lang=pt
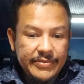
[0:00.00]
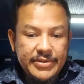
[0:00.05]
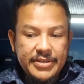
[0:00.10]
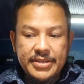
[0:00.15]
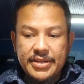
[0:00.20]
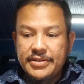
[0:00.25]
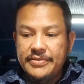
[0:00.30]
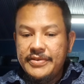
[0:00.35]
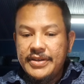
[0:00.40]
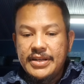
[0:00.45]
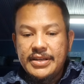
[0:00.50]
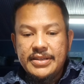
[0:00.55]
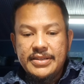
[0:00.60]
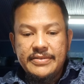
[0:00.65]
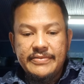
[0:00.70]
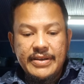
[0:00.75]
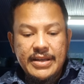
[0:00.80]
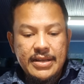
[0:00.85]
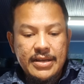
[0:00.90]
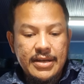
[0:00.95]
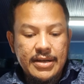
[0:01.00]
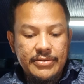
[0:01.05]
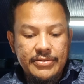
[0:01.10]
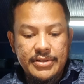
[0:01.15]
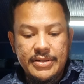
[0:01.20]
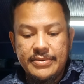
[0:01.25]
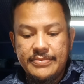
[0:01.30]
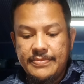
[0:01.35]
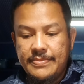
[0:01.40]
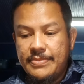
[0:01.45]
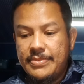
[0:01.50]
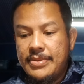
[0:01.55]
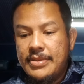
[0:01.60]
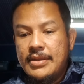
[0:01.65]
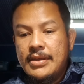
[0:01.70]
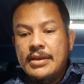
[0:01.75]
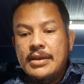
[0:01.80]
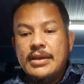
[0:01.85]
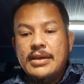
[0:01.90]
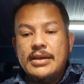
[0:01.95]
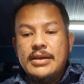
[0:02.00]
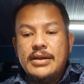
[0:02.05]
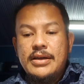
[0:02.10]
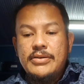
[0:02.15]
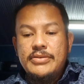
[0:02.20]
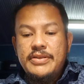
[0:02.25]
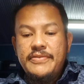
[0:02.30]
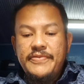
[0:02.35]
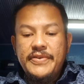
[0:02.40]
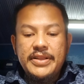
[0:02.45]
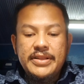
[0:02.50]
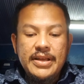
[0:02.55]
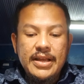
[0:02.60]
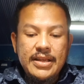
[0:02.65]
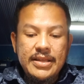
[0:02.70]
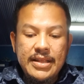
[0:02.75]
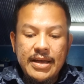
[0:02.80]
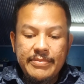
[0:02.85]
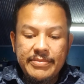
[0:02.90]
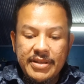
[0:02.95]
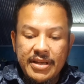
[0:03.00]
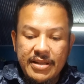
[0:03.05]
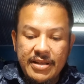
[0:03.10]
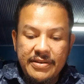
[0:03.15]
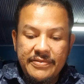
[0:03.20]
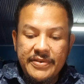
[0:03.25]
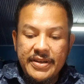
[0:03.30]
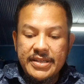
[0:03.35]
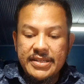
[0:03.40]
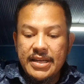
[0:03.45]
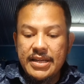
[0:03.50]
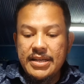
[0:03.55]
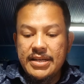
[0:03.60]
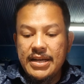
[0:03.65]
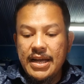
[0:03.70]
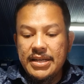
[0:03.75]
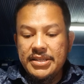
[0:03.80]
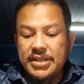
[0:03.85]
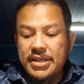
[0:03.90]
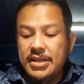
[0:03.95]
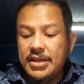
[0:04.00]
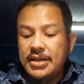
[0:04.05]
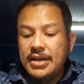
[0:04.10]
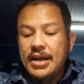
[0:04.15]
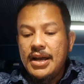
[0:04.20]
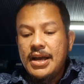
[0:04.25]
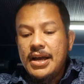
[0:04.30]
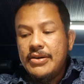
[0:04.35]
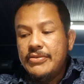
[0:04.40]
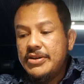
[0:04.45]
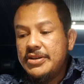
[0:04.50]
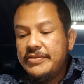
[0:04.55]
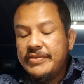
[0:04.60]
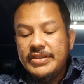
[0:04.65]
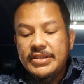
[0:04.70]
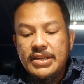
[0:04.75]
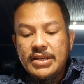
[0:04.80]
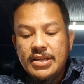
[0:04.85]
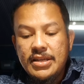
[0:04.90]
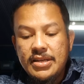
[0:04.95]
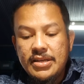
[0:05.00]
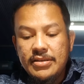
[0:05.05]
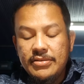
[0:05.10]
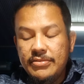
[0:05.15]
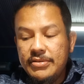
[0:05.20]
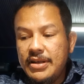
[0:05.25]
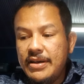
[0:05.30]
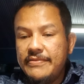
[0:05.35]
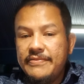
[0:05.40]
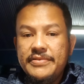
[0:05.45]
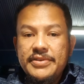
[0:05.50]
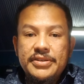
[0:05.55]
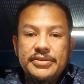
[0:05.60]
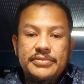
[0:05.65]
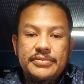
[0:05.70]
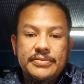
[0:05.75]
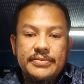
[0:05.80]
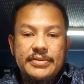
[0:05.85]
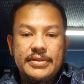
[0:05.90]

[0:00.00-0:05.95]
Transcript: vocês verem que se vai ligar ou não. O defeito que ele dá muitas das vezes é ligar e desligar, ou às vezes ele liga e não dá vídeo,